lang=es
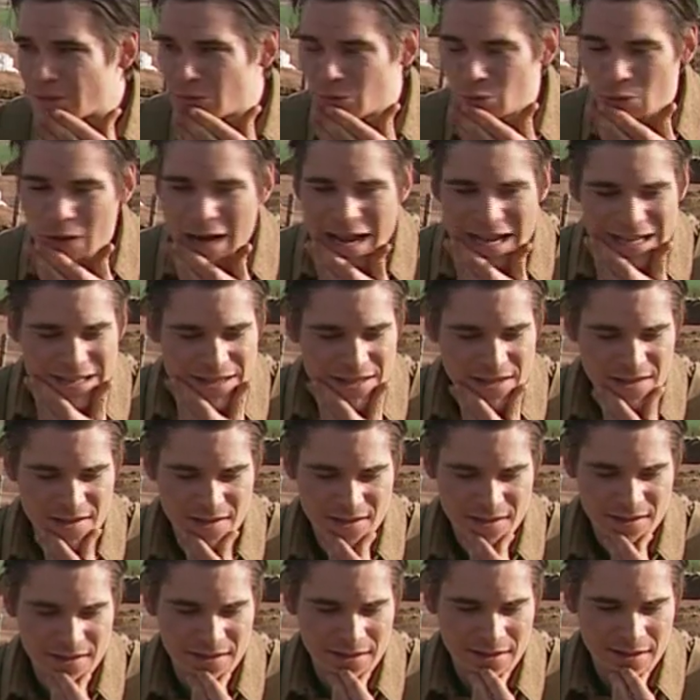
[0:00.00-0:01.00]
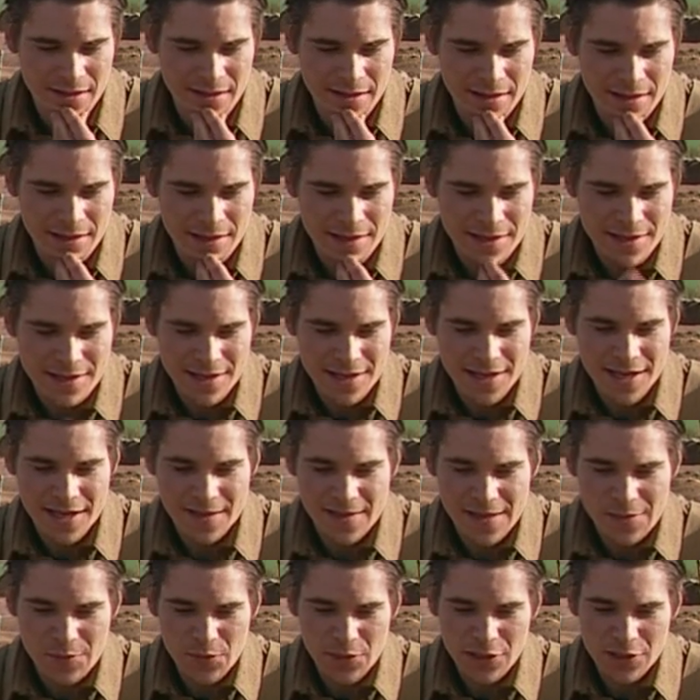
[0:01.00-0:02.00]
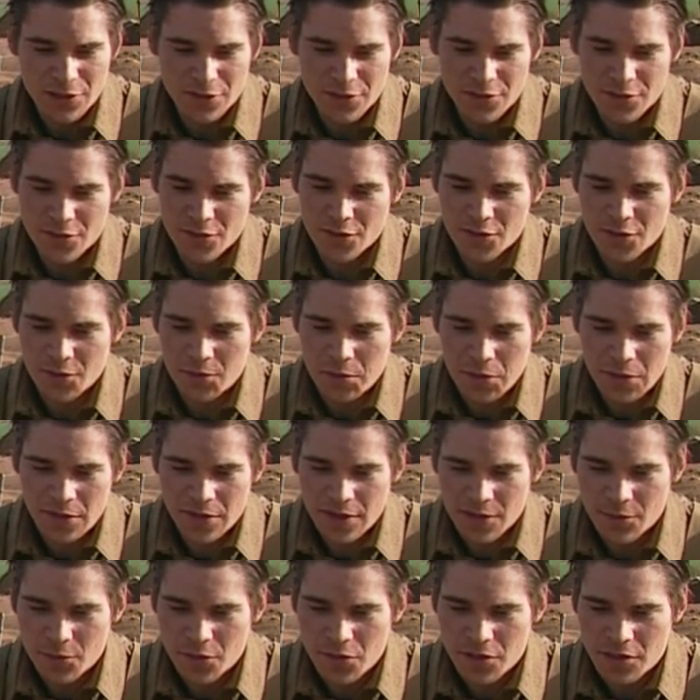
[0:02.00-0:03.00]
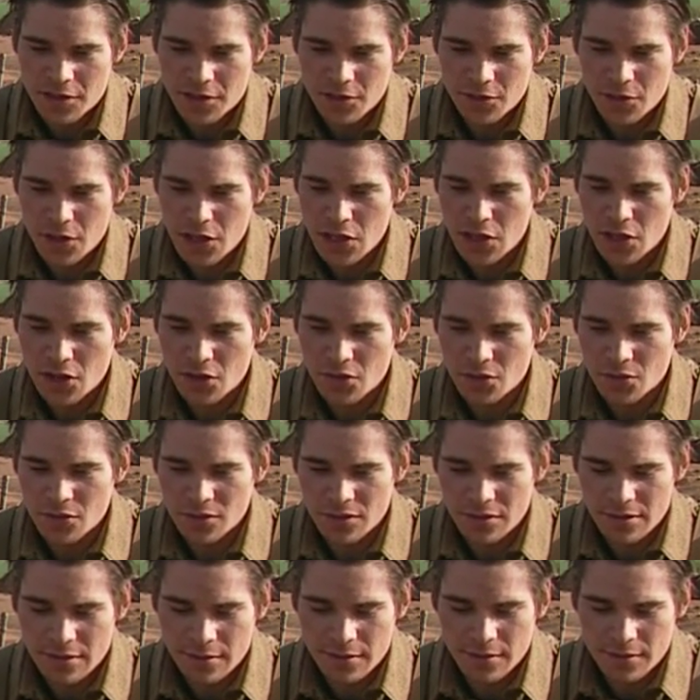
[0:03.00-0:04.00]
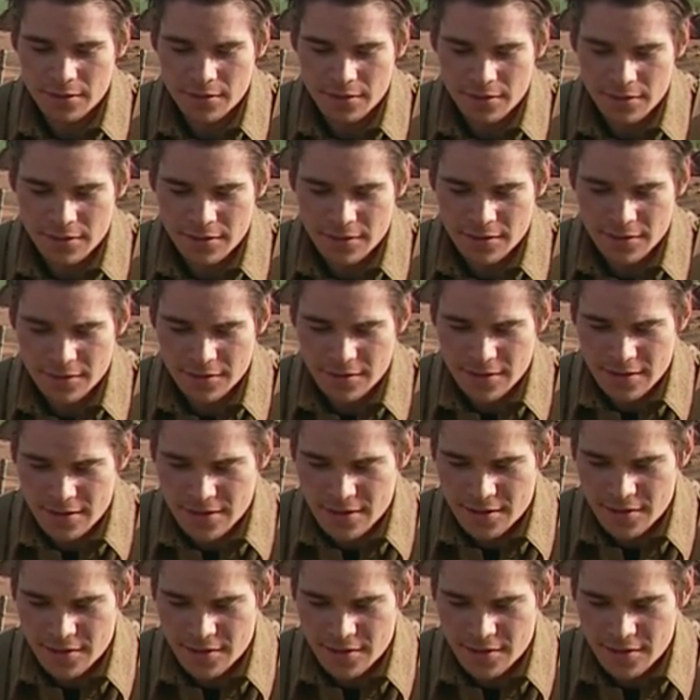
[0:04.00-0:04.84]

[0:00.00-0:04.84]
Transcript: Dios mío, ratas. Luego al verlas nos parecieron muy bonitas.